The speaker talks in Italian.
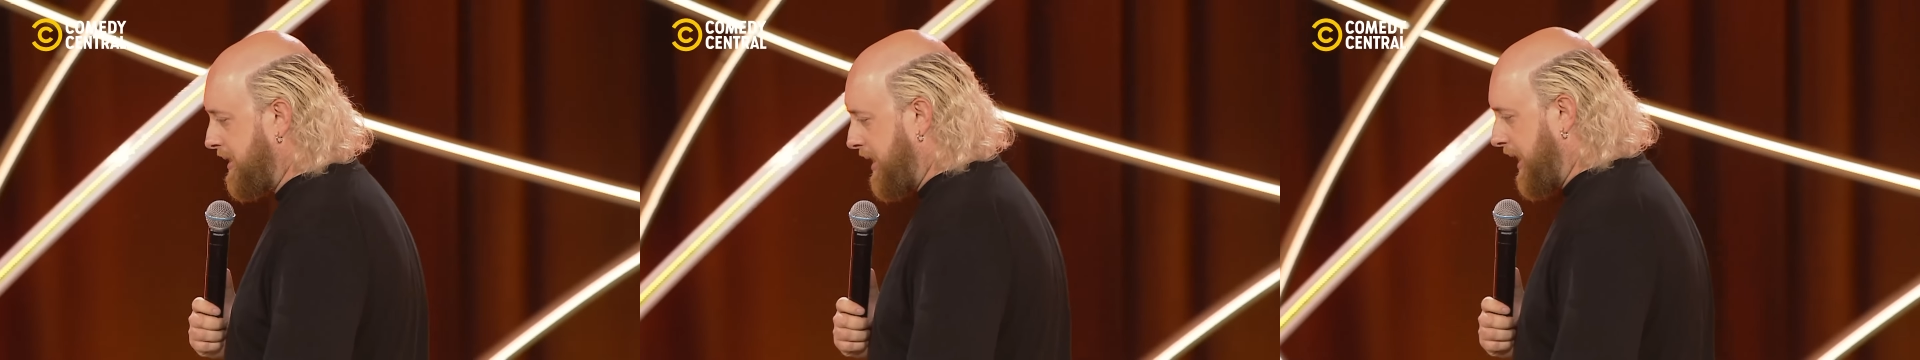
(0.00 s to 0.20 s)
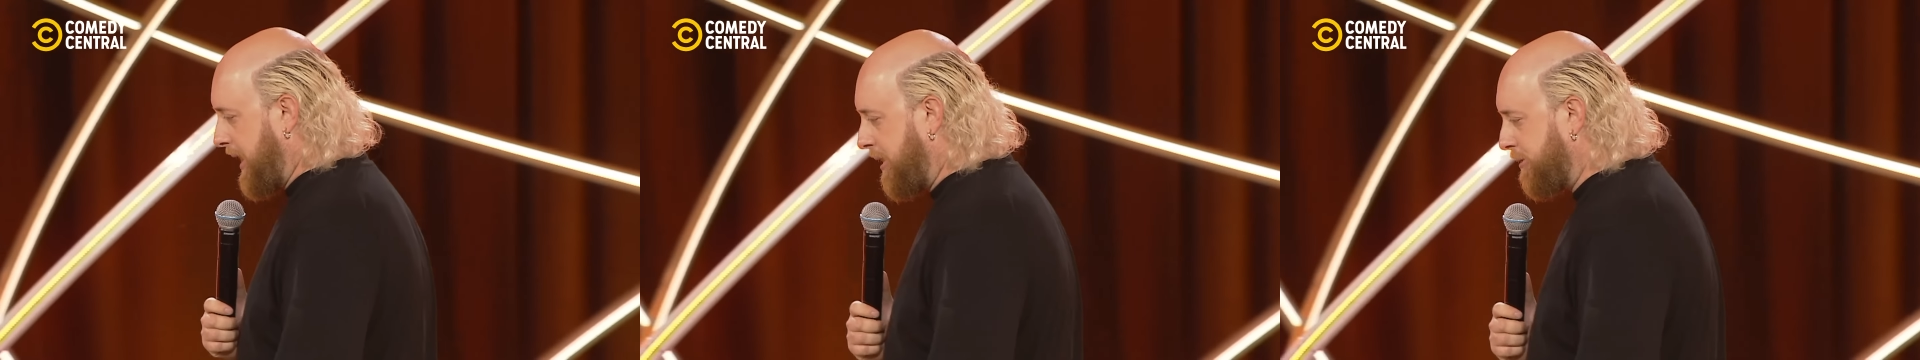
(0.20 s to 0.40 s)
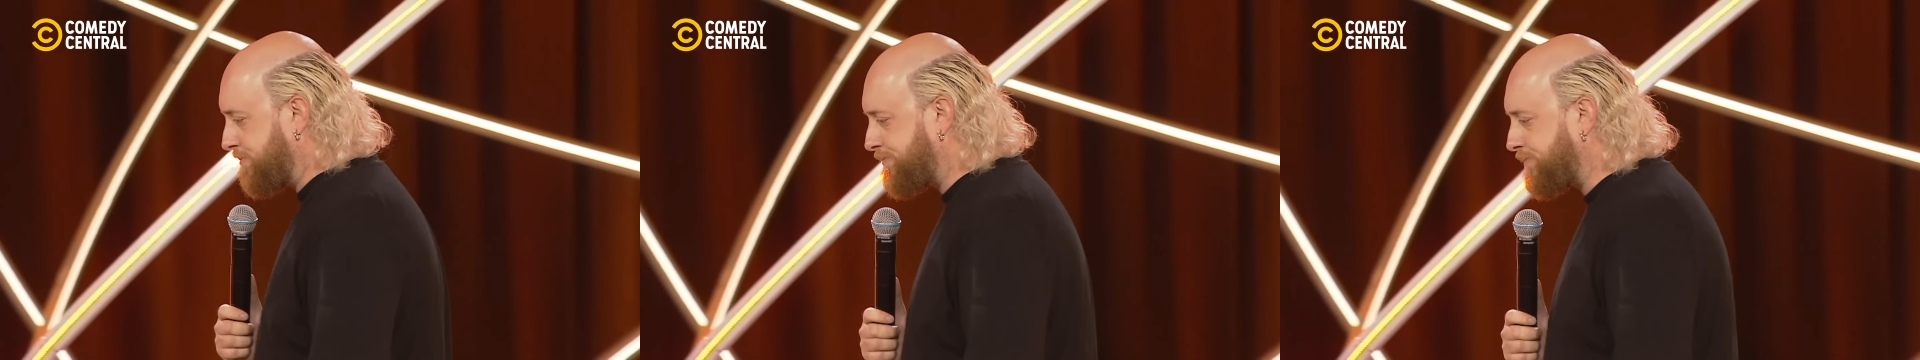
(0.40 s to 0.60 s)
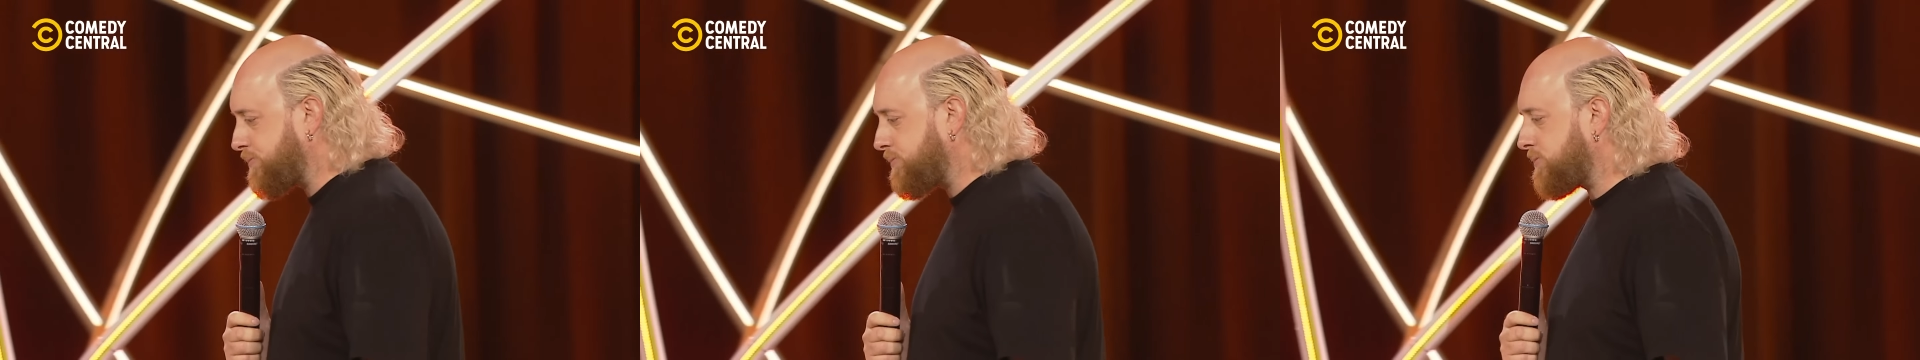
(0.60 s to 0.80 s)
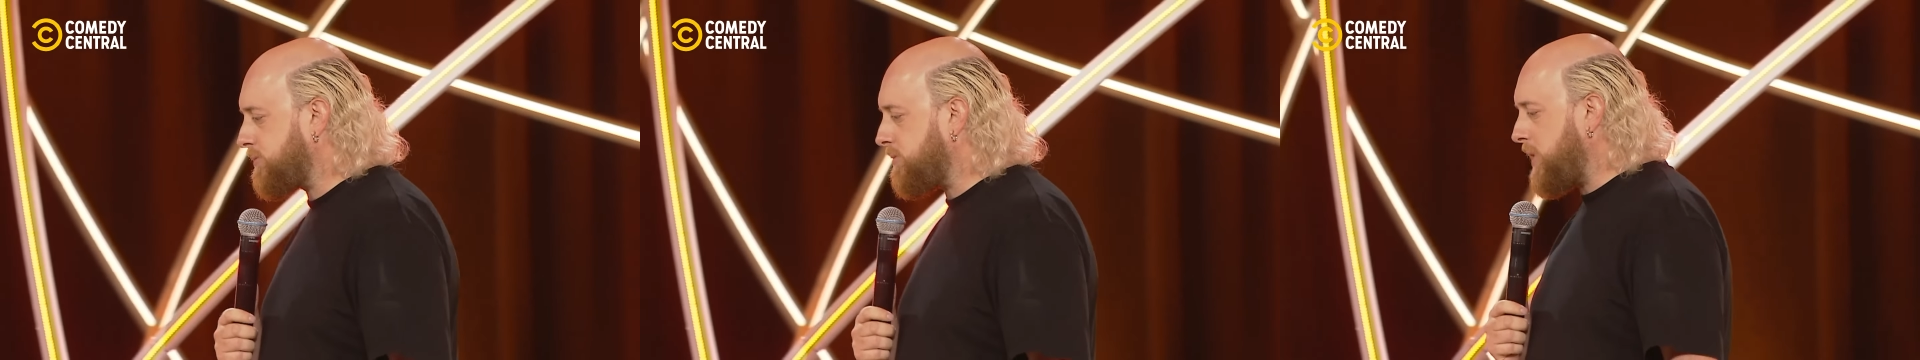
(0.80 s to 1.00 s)
idee,
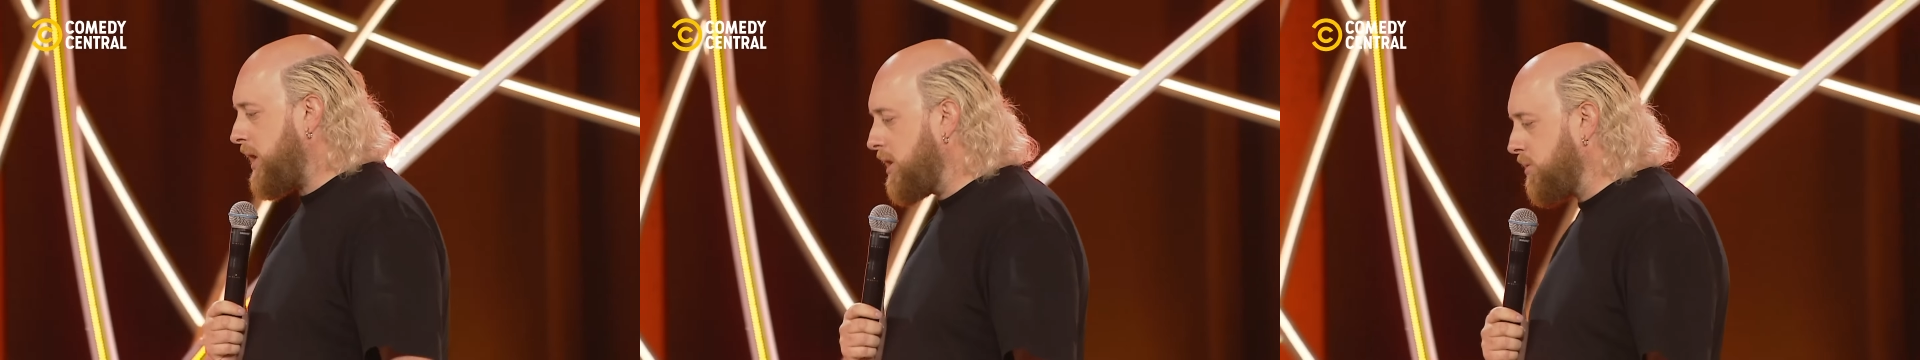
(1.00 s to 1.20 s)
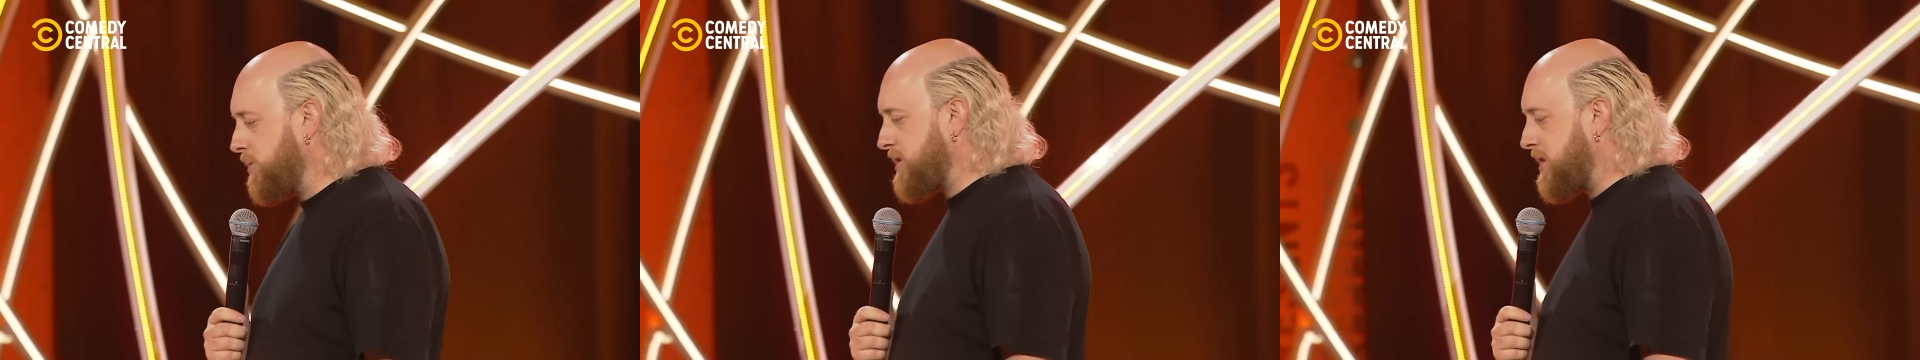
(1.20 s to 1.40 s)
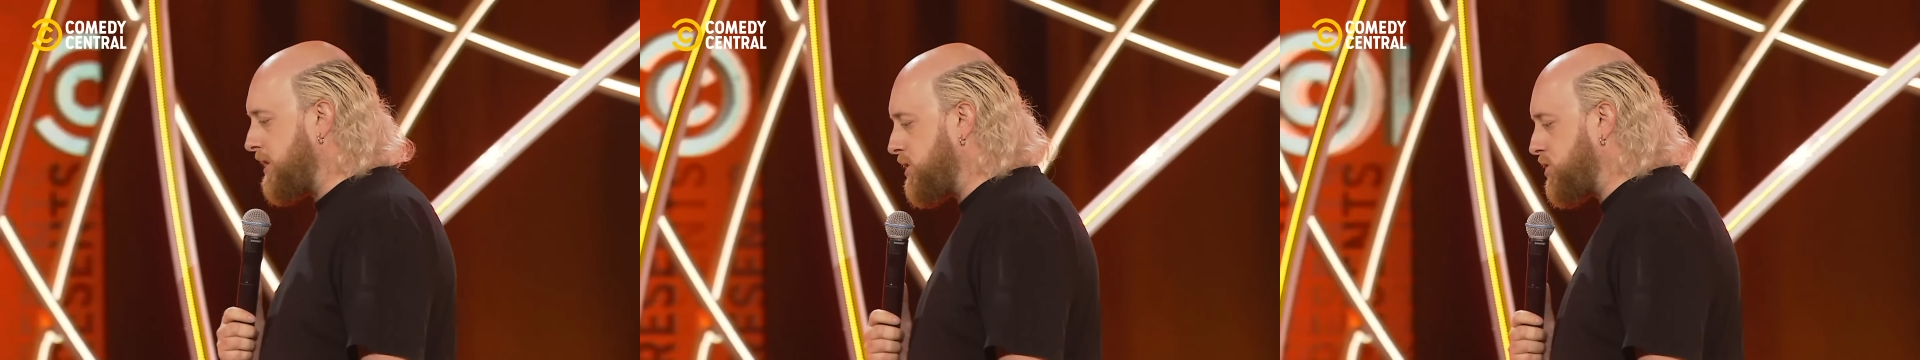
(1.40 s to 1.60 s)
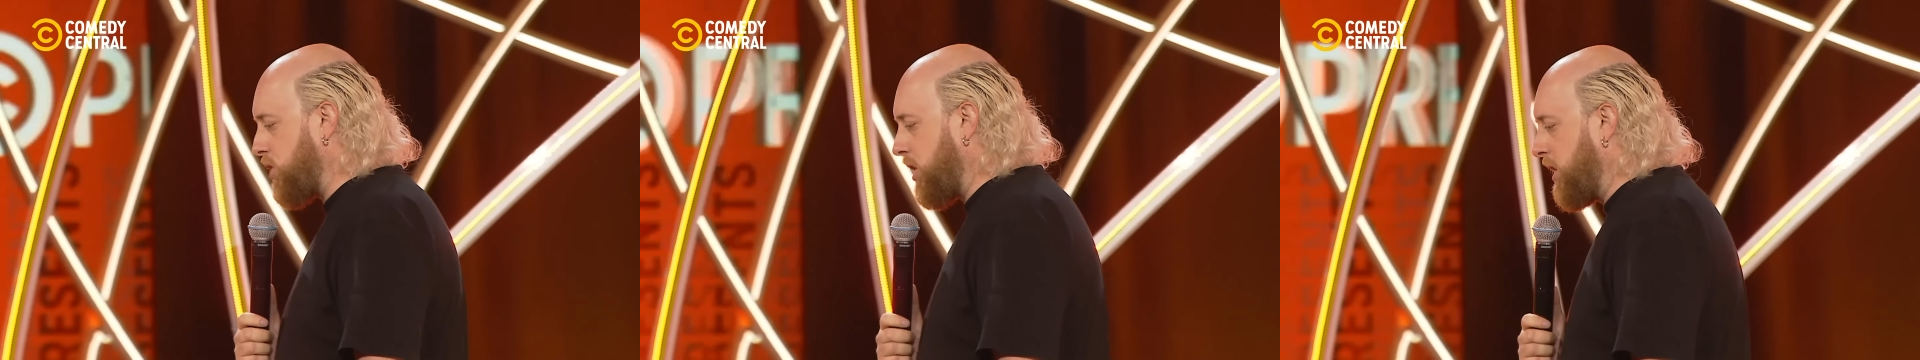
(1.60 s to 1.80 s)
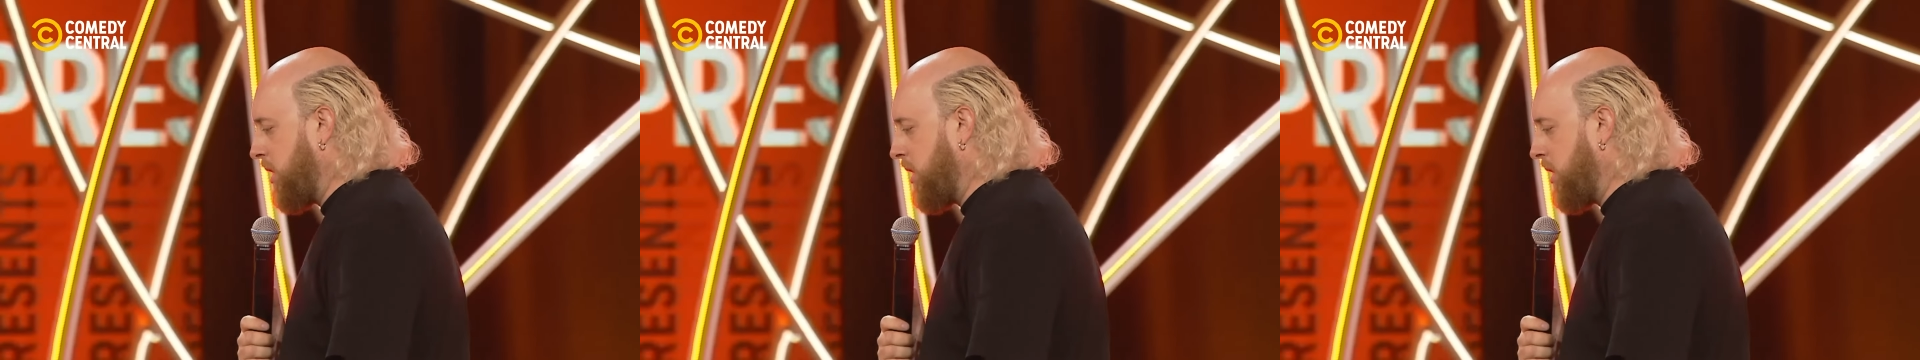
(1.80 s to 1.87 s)
come si dice,